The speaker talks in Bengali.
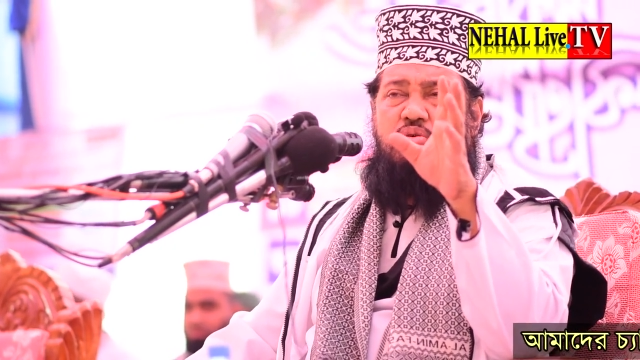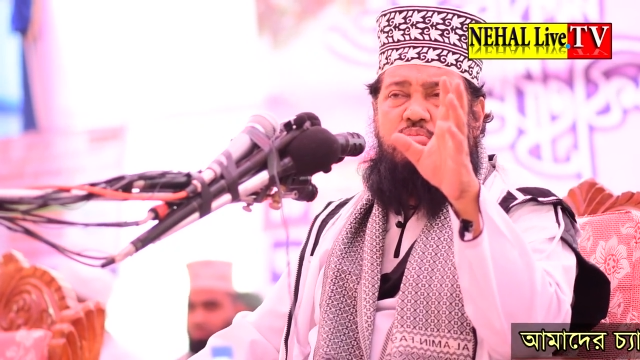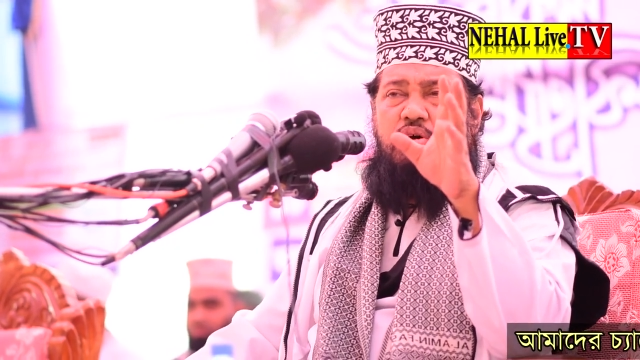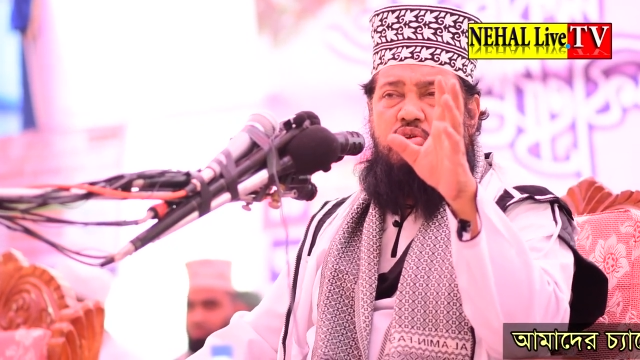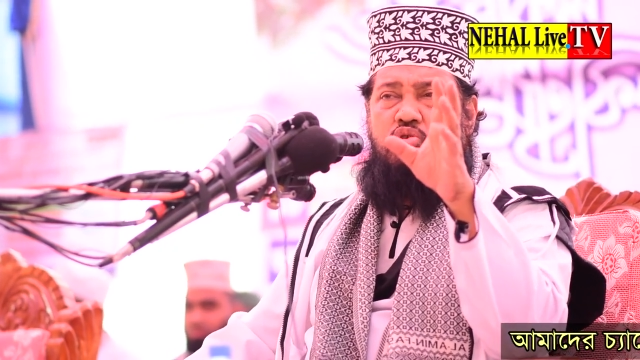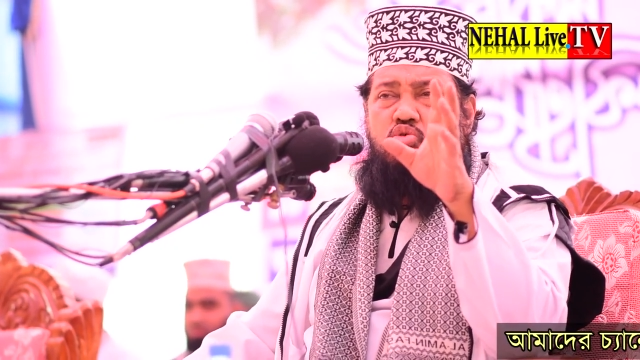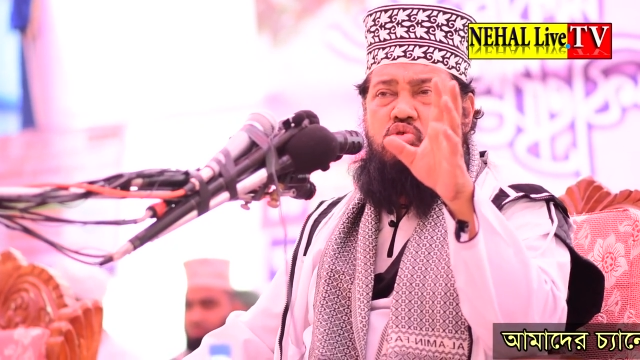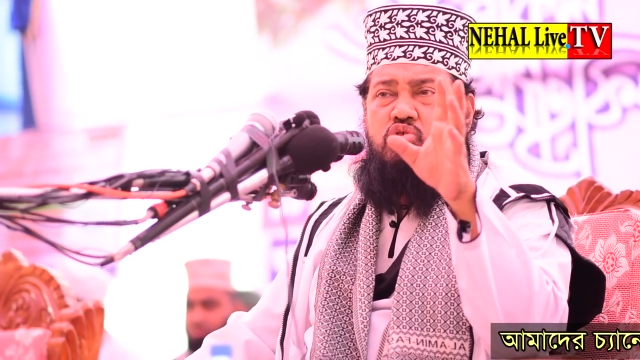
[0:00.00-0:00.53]

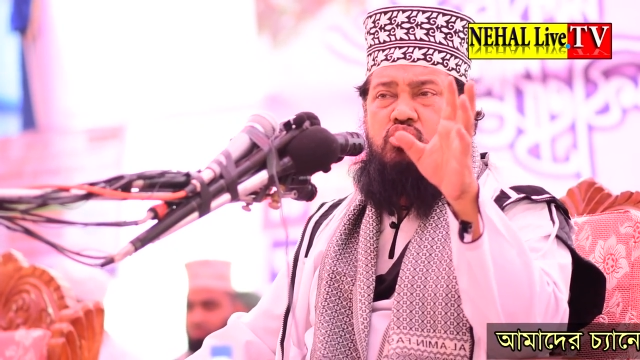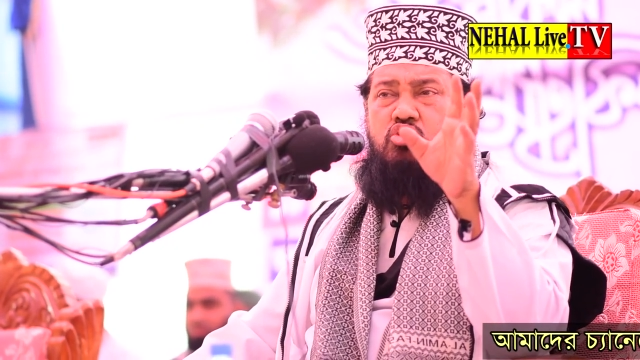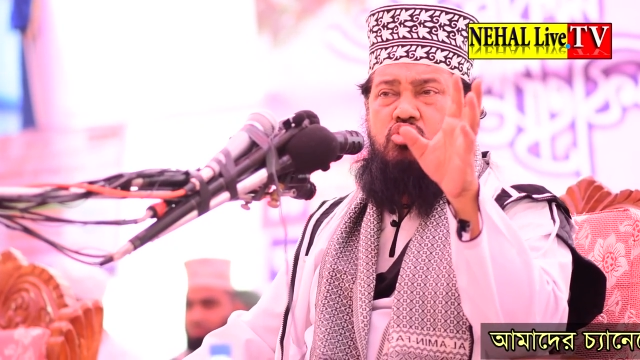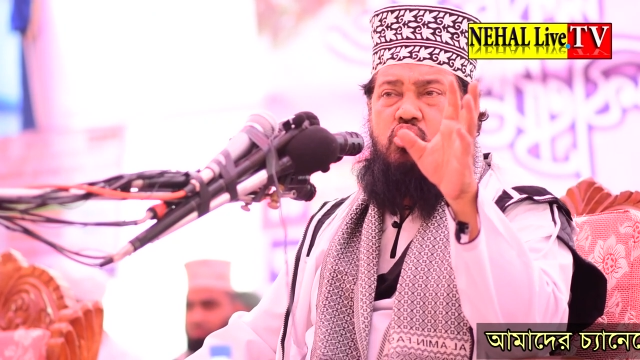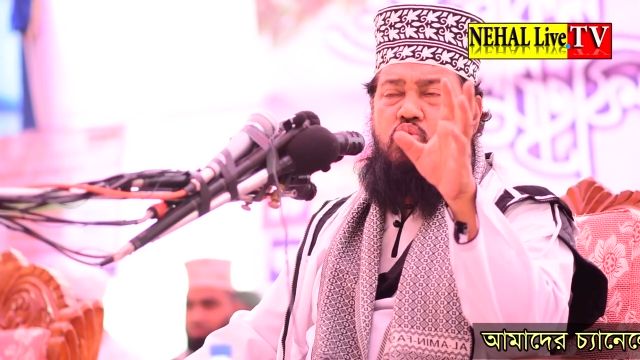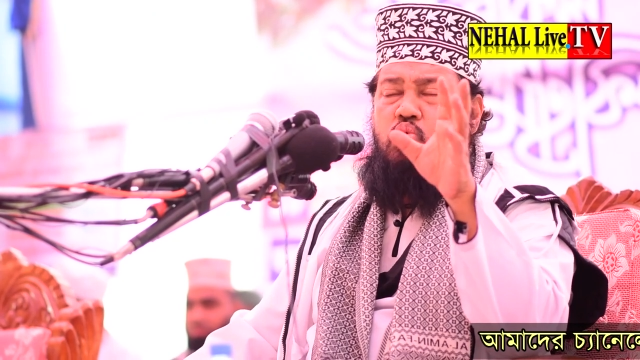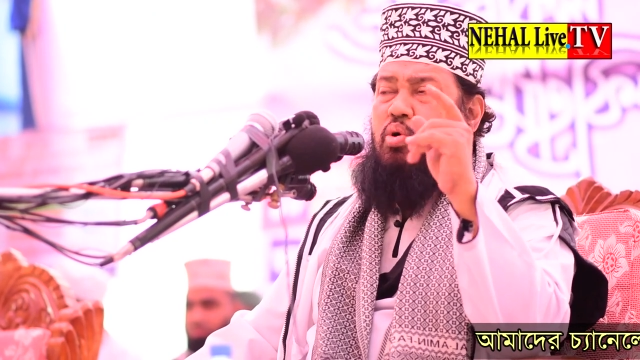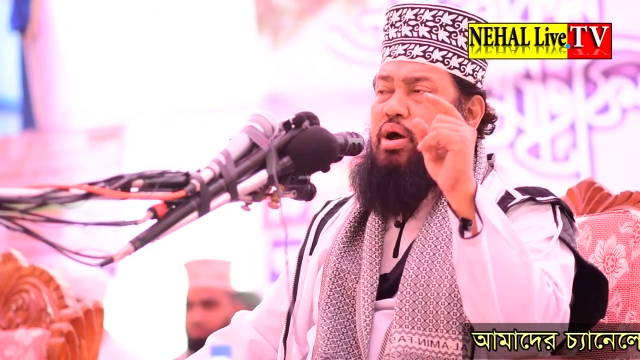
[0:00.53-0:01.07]
সময় নূরের
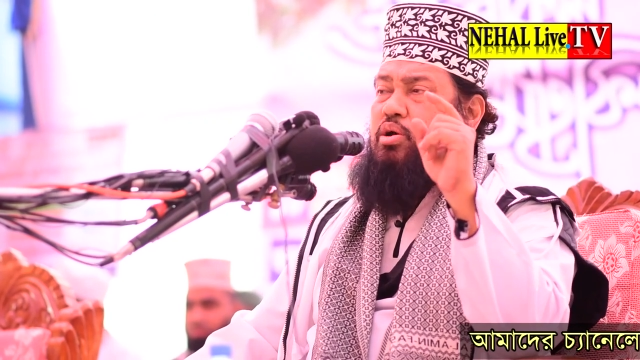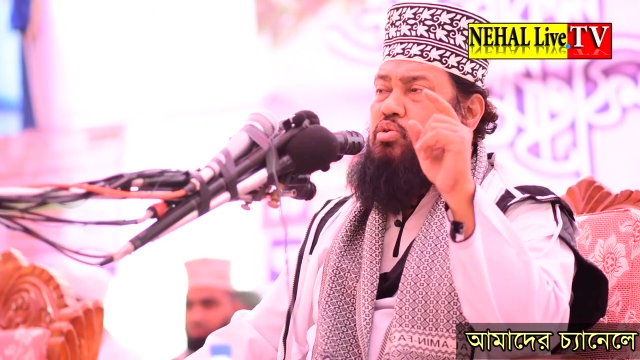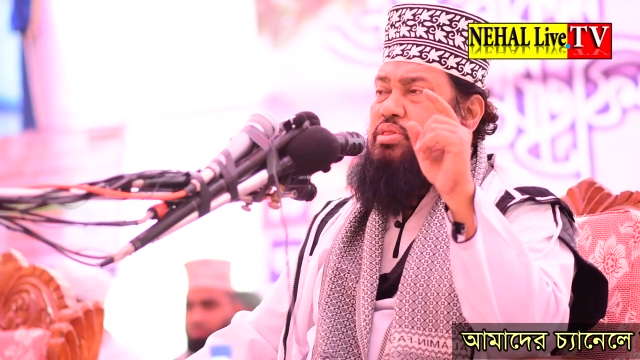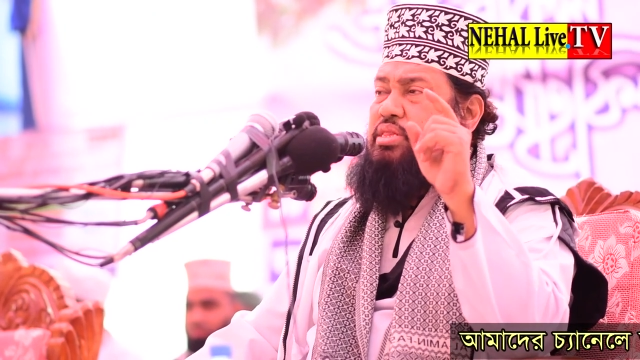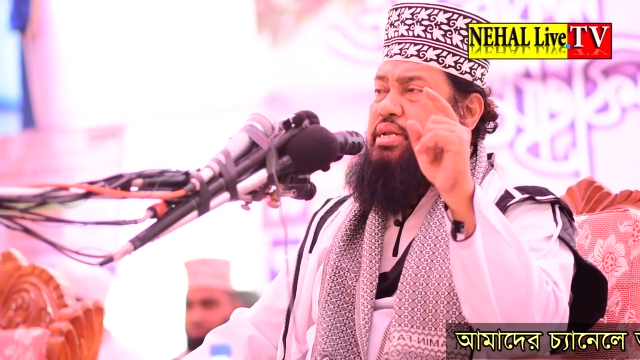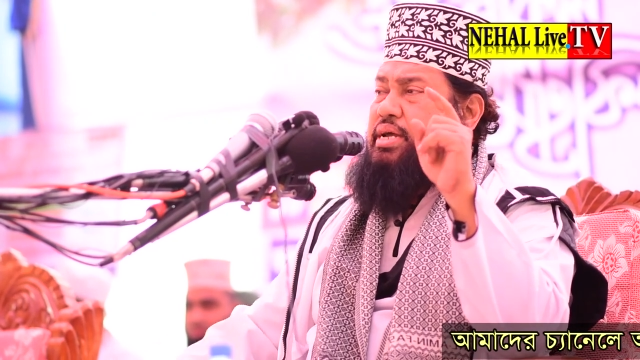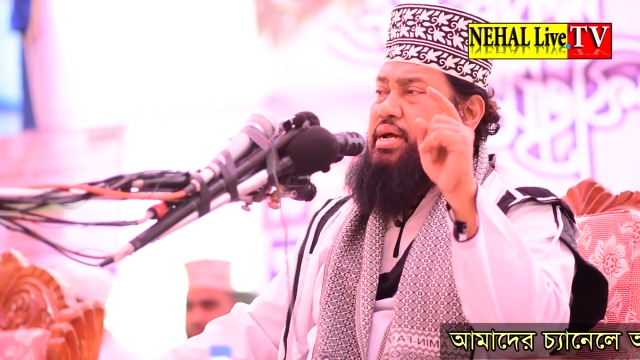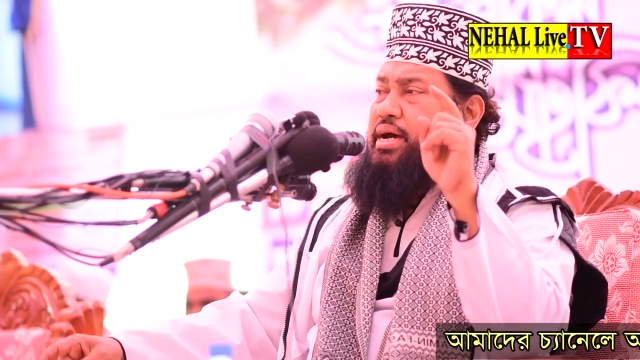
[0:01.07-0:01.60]
জন্য দোয়া
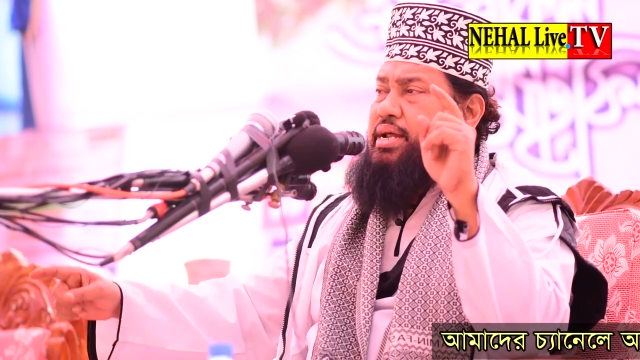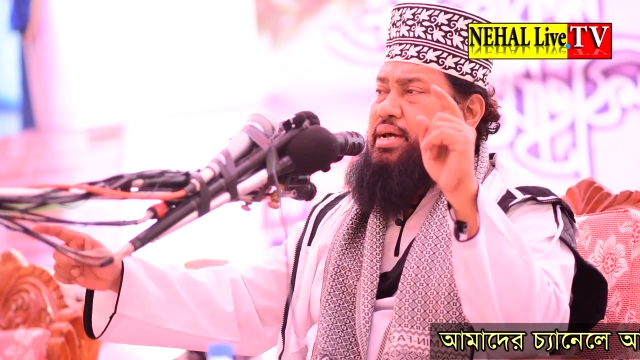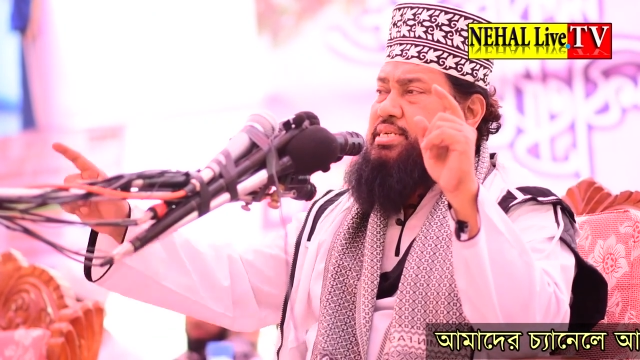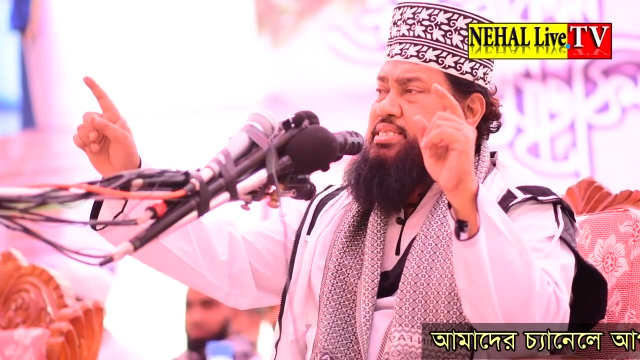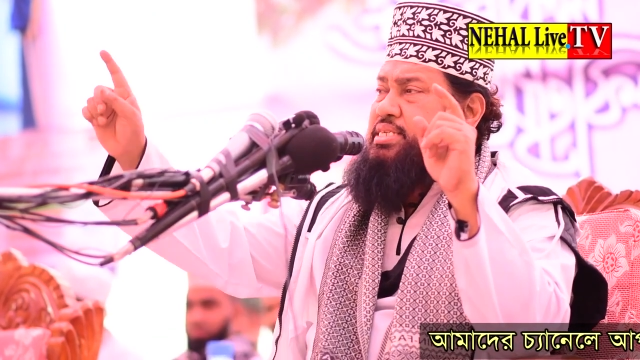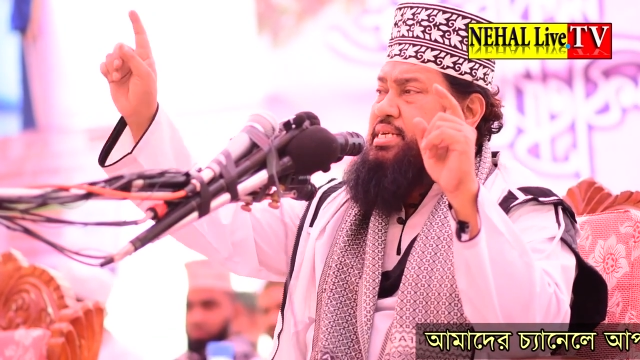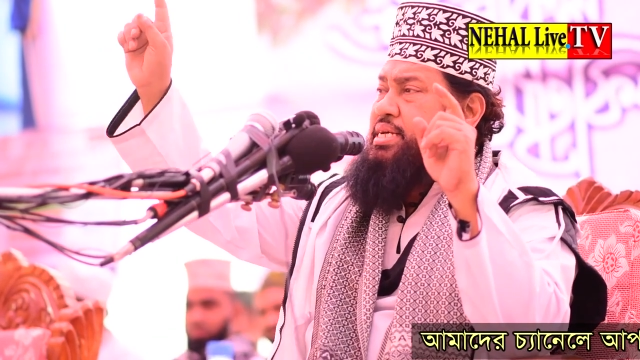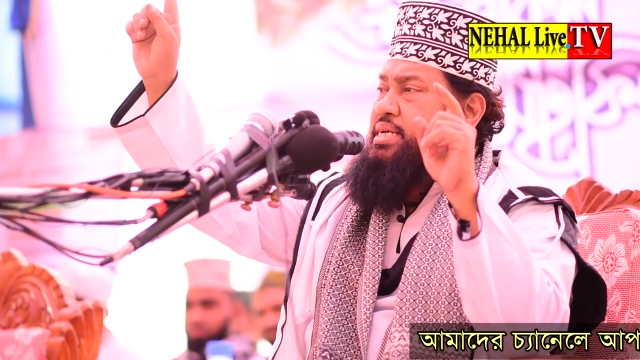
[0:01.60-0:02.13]
করতেন কার
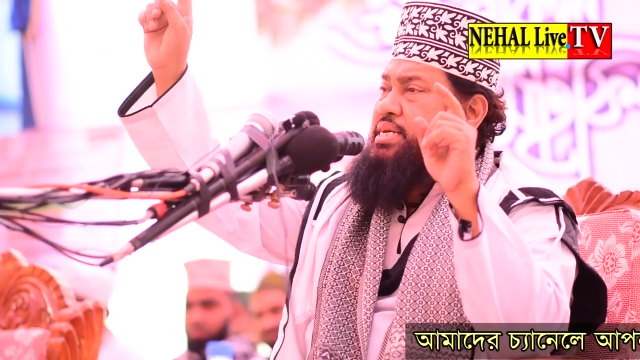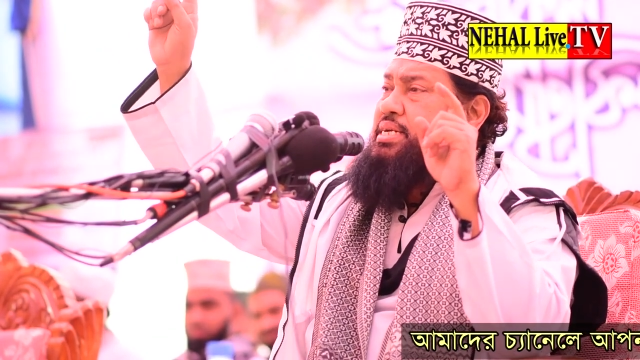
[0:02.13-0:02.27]
কাছে